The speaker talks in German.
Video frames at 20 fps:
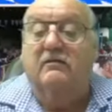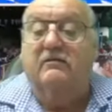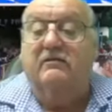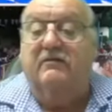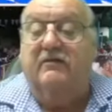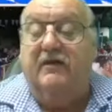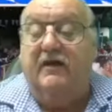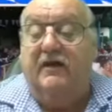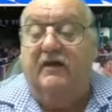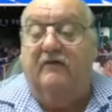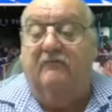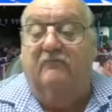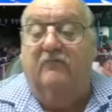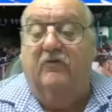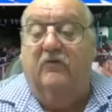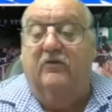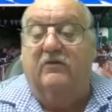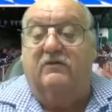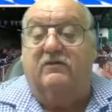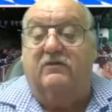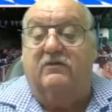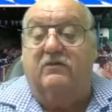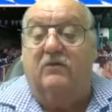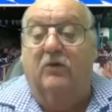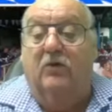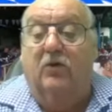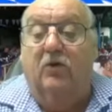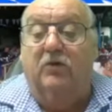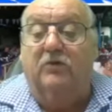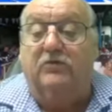Servus
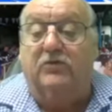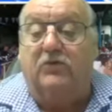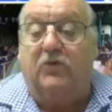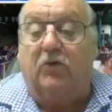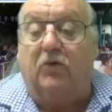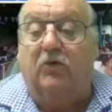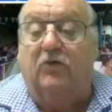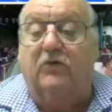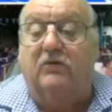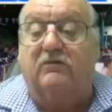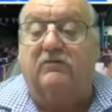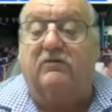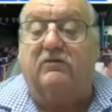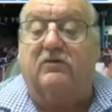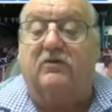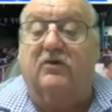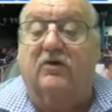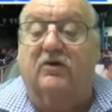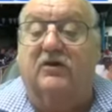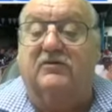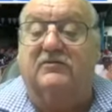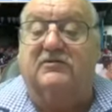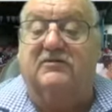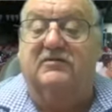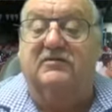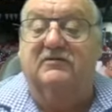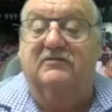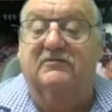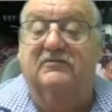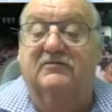und Grüß
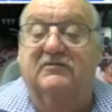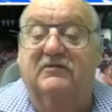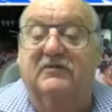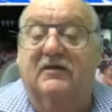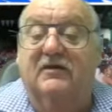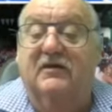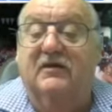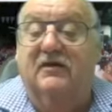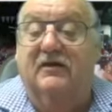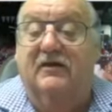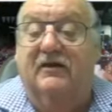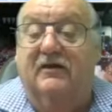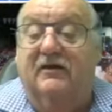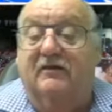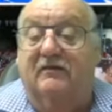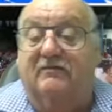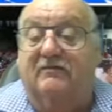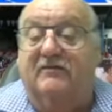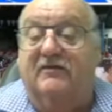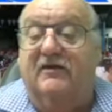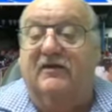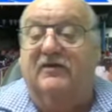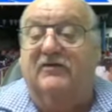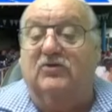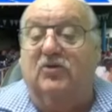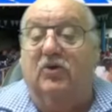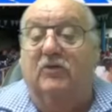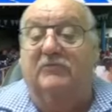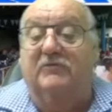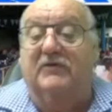Gott. Es
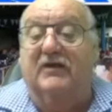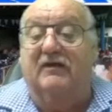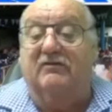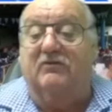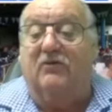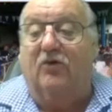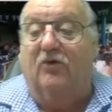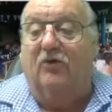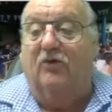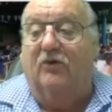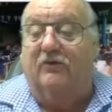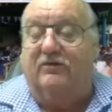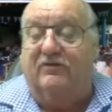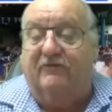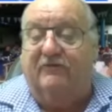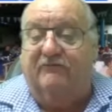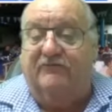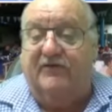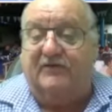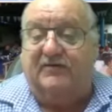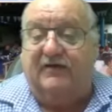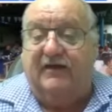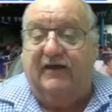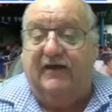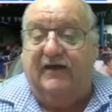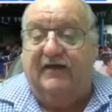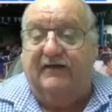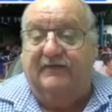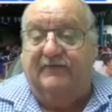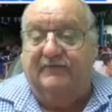geht um das große
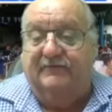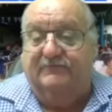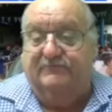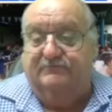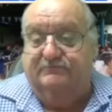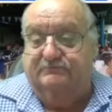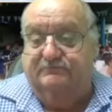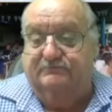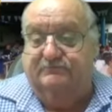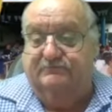Vertragen.